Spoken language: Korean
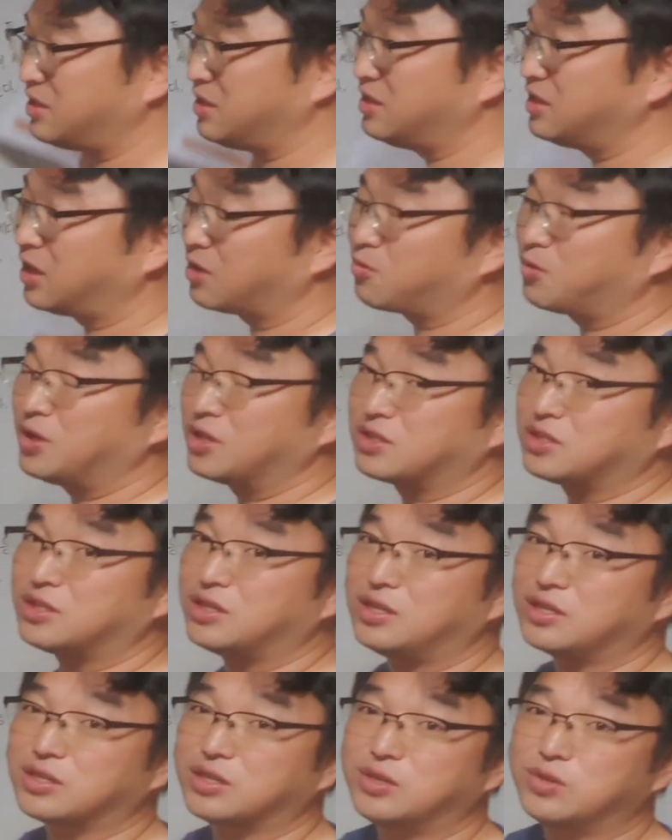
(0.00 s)
드린다고
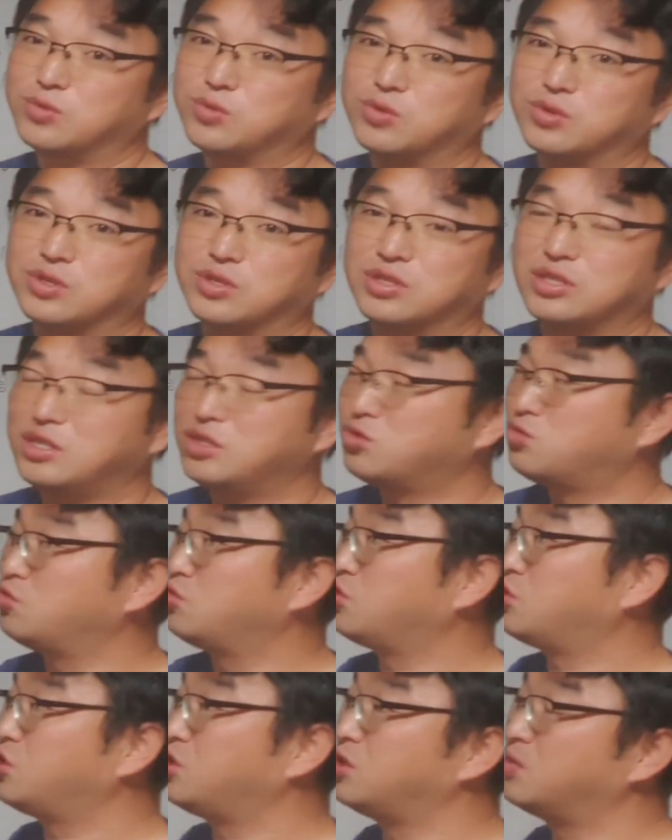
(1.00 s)
해서 결국은 이
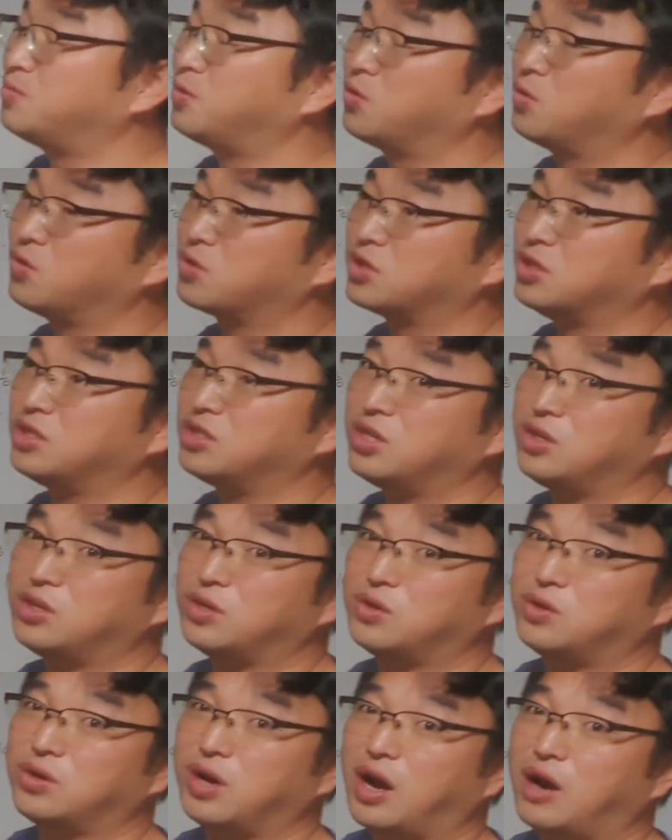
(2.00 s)
수치를 보고
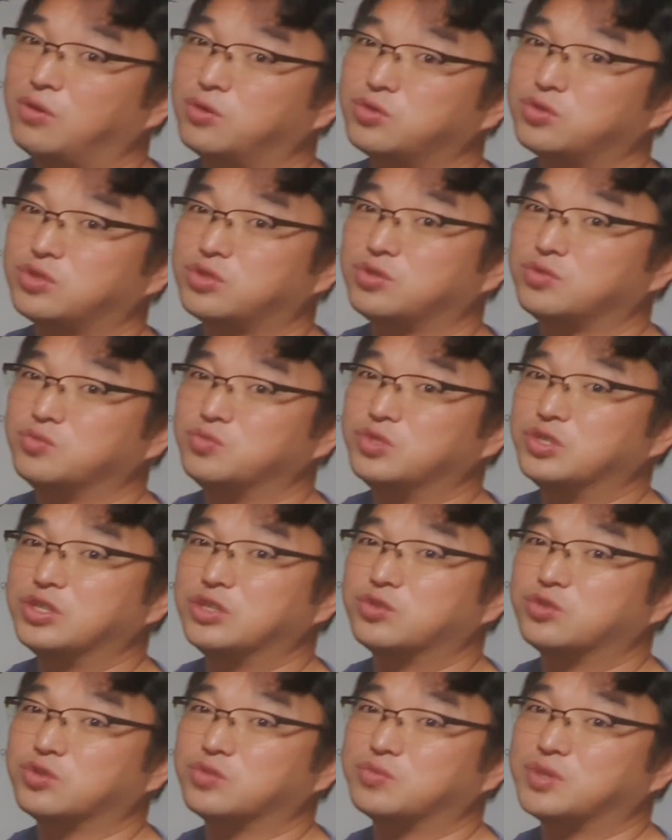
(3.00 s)
절대로 하우스로
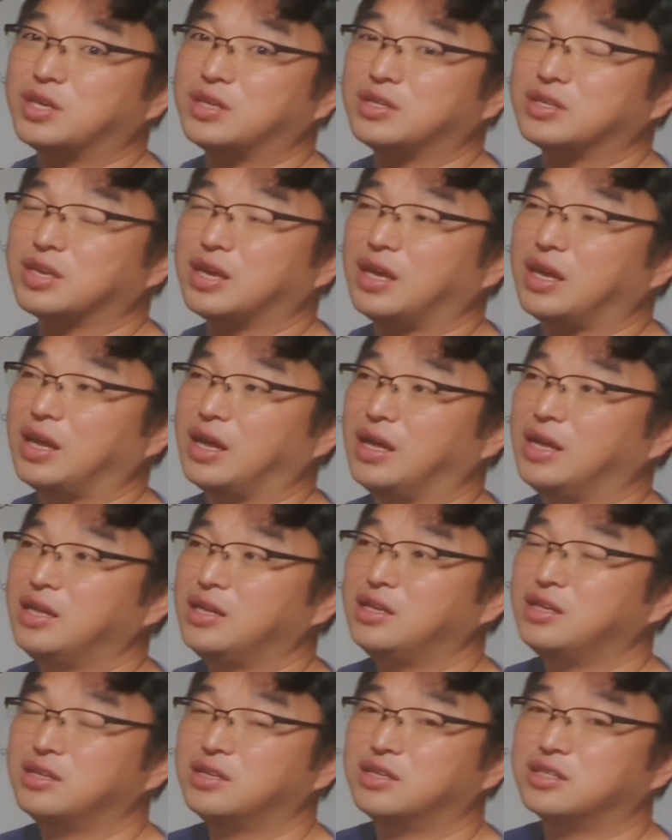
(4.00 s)
움직일 수 없다는 게
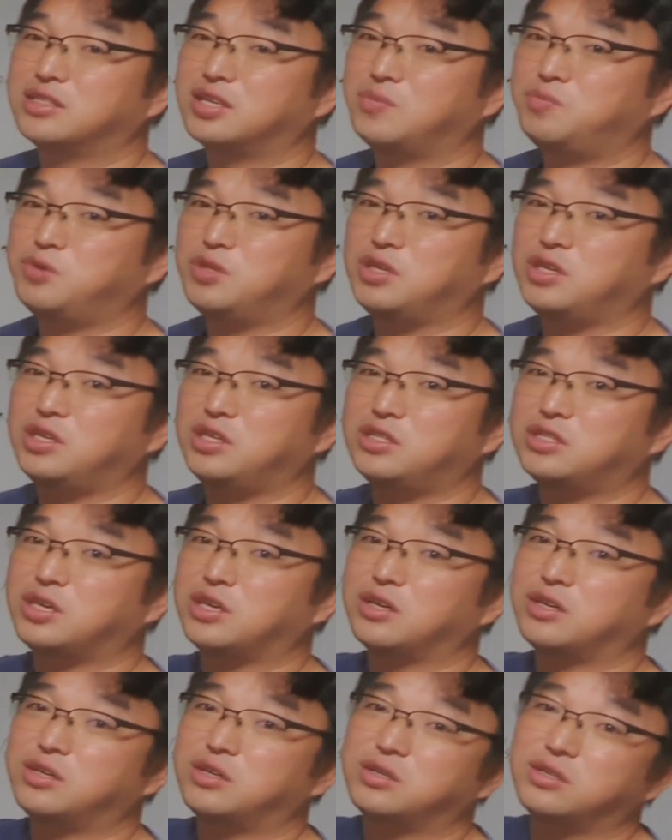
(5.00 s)
어차피 이
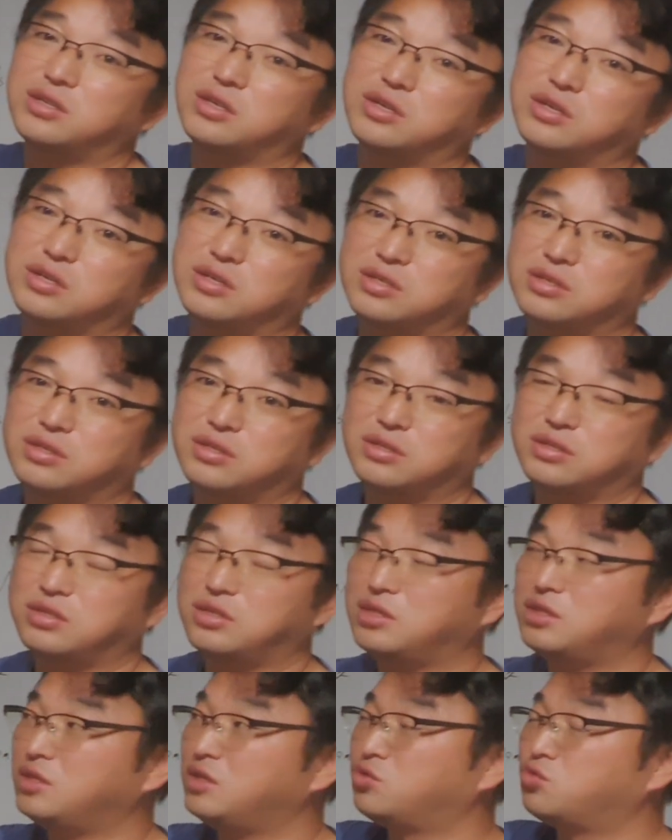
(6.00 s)
제어를
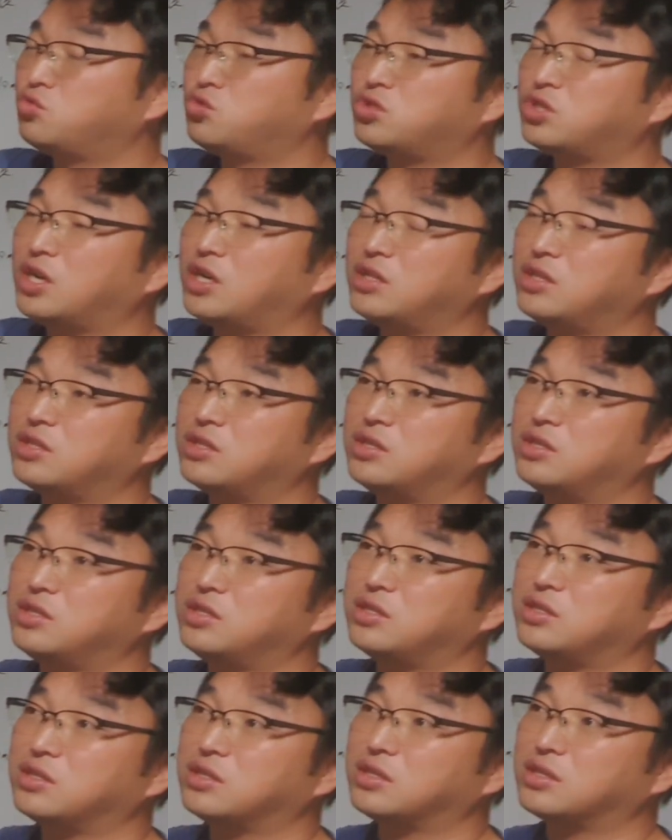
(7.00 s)
이
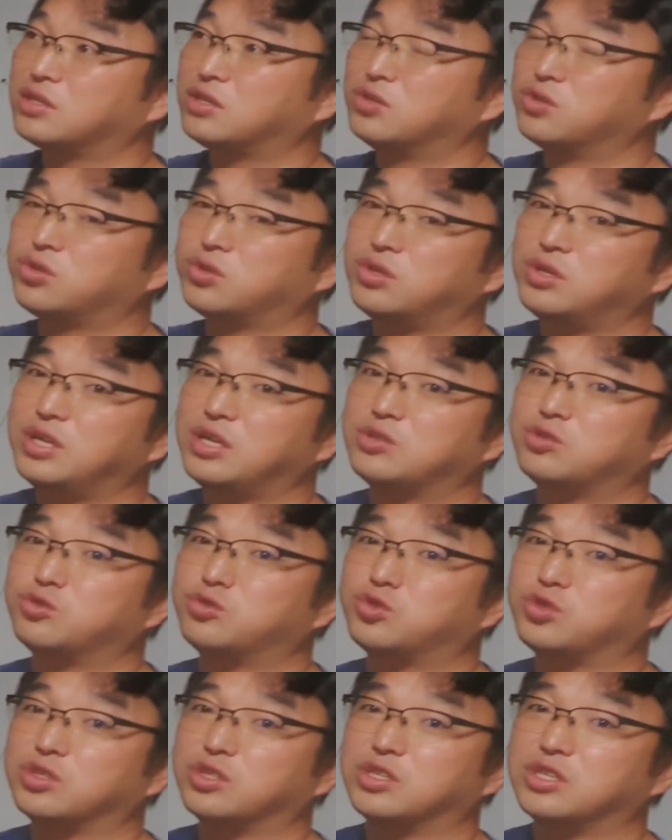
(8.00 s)
숫자들을 컨트롤
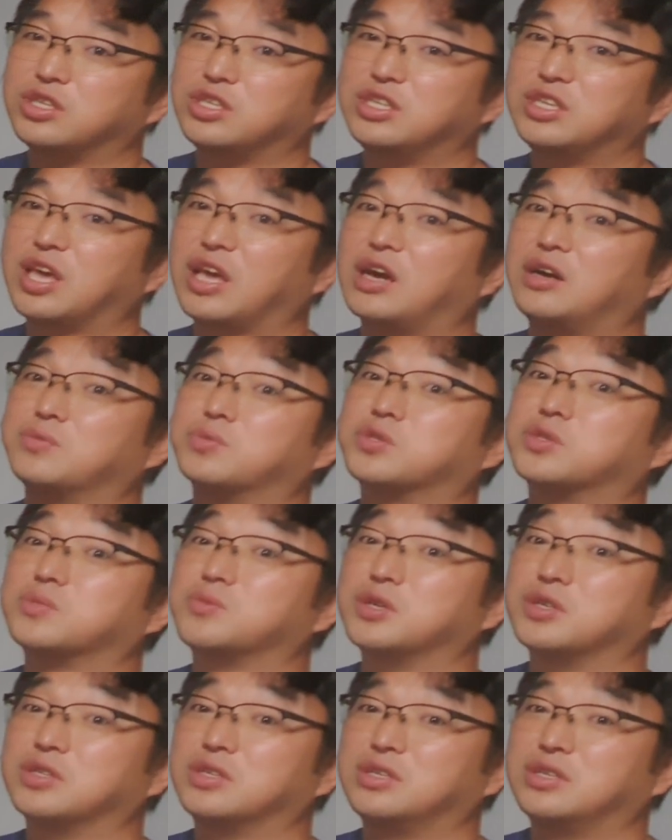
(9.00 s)
해줄 수 있는 기계가
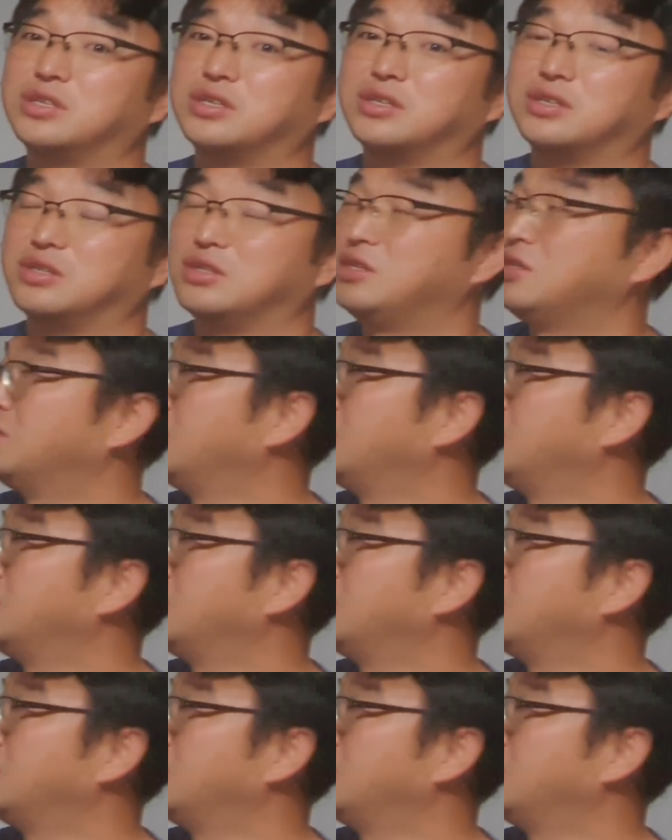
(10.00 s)
없으면은